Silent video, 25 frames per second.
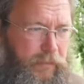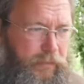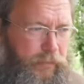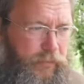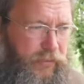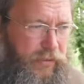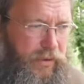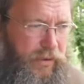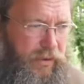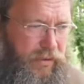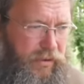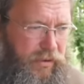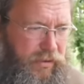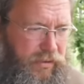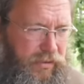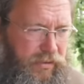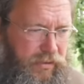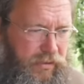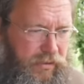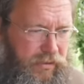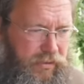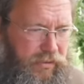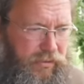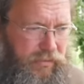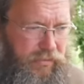
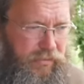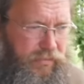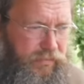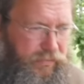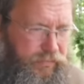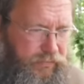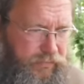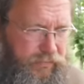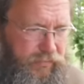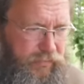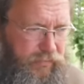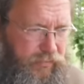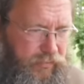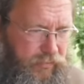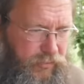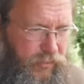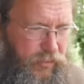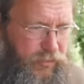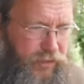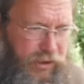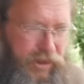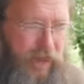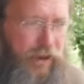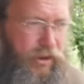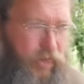э,
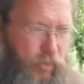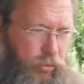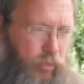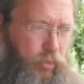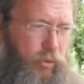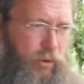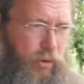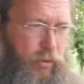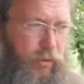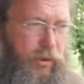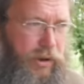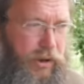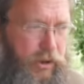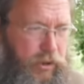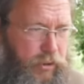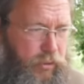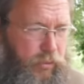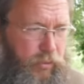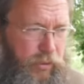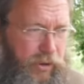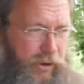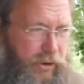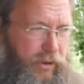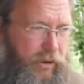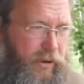встряхнуть людей,
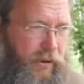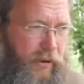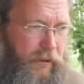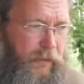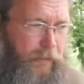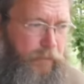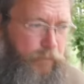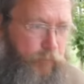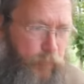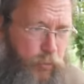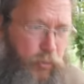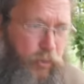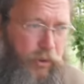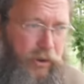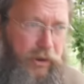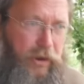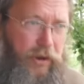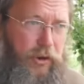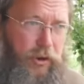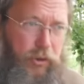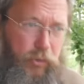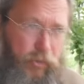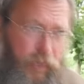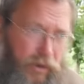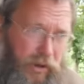чтобы они поняли,
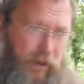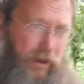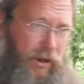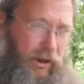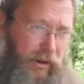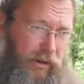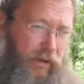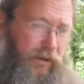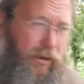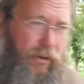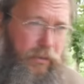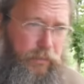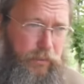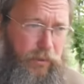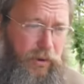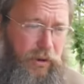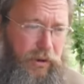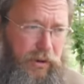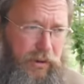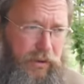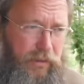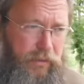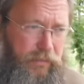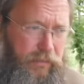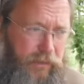что не надо там
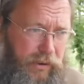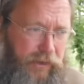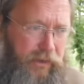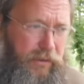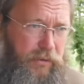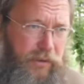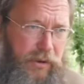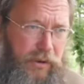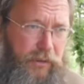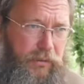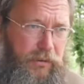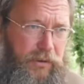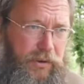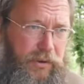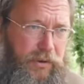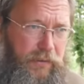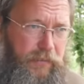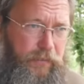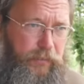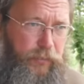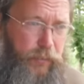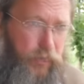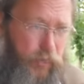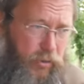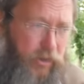отовариваться,
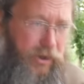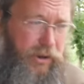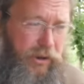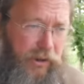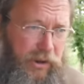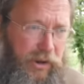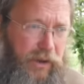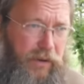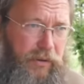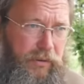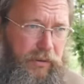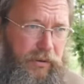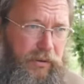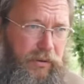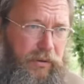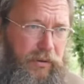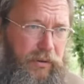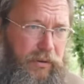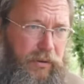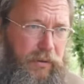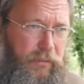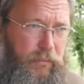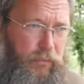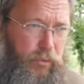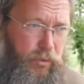что их травят
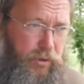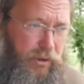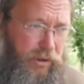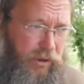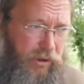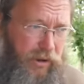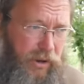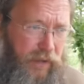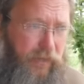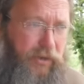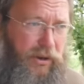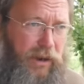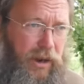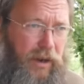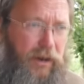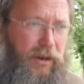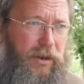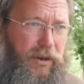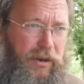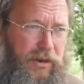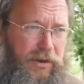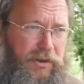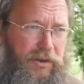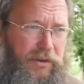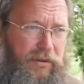просто травят, как
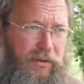крыс.